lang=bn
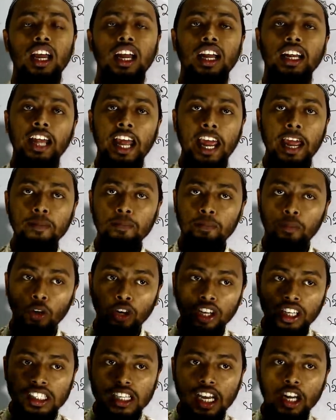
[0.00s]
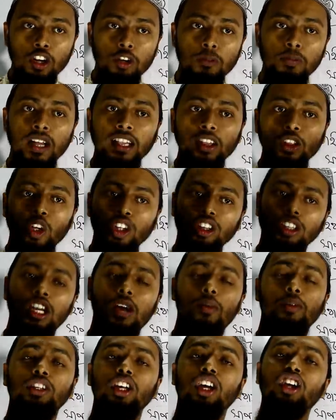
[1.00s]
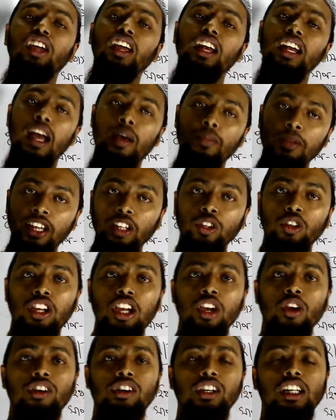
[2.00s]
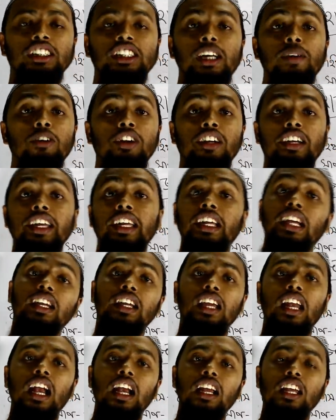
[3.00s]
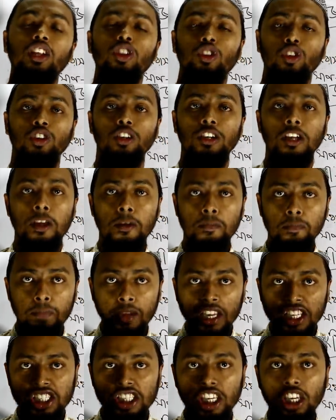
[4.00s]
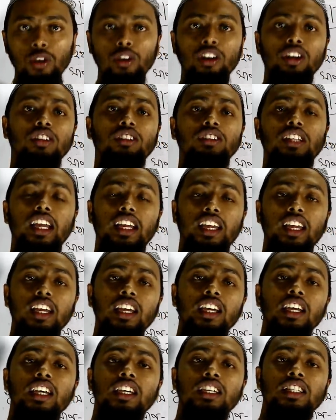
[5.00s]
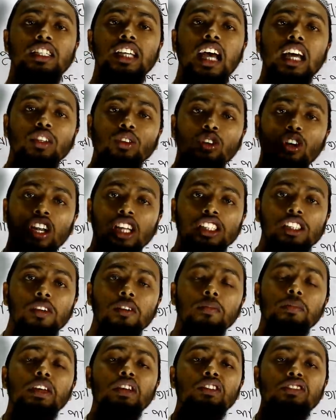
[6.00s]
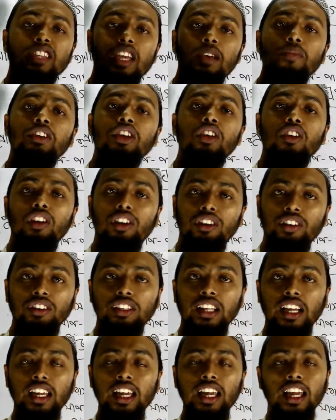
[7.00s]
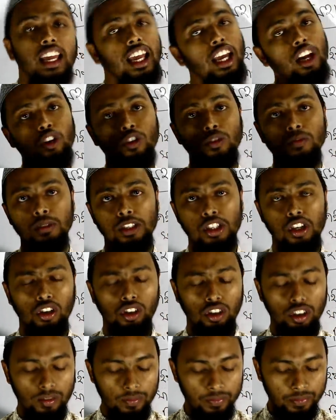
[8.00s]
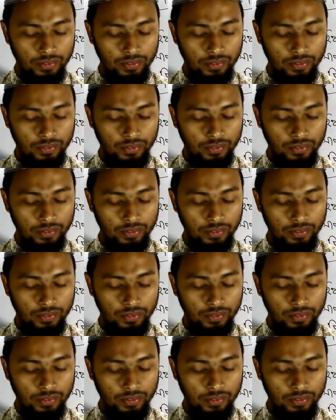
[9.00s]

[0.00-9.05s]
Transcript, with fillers: ঠিক এই পরিচালক বা তত্ত্বাবধায়কের নামই কিন্তু কিউরেটর যেমন ক্রিকেট খেলার কিন্তু পিচ কিউরেটর থাকে জাদুঘরে যেমন মিউজিয়াম কিউরেটর থাকে এরকম বিষয়গুলো